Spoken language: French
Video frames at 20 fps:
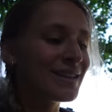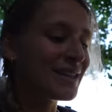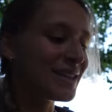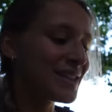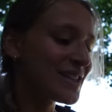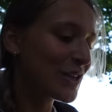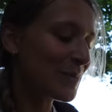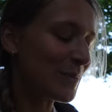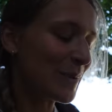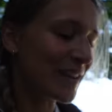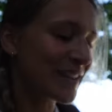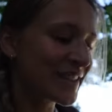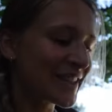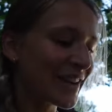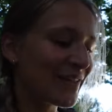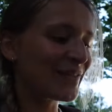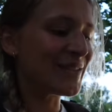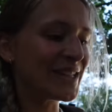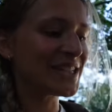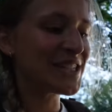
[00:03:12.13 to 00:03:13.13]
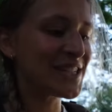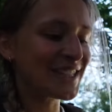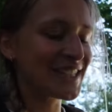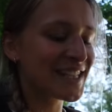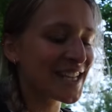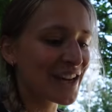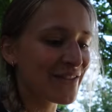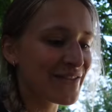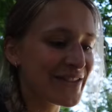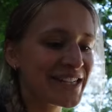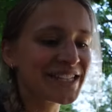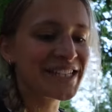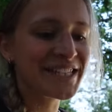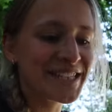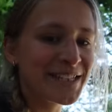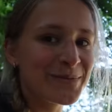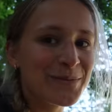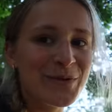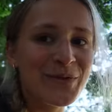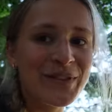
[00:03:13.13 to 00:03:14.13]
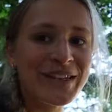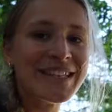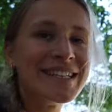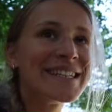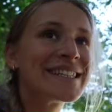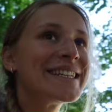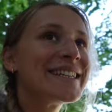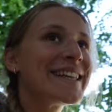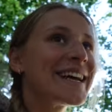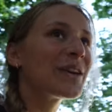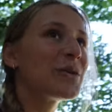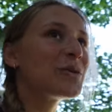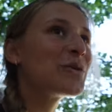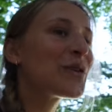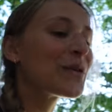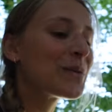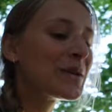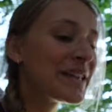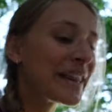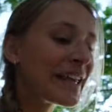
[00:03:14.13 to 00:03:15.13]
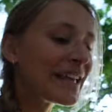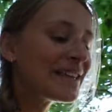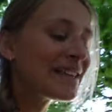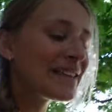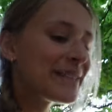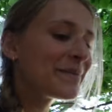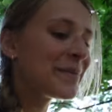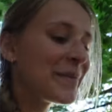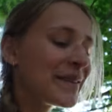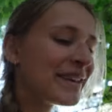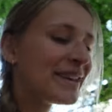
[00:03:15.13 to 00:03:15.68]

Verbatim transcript: Et je sais pas, je réfléchis, je réfléchis, je me fais des scénarios dans ma tête.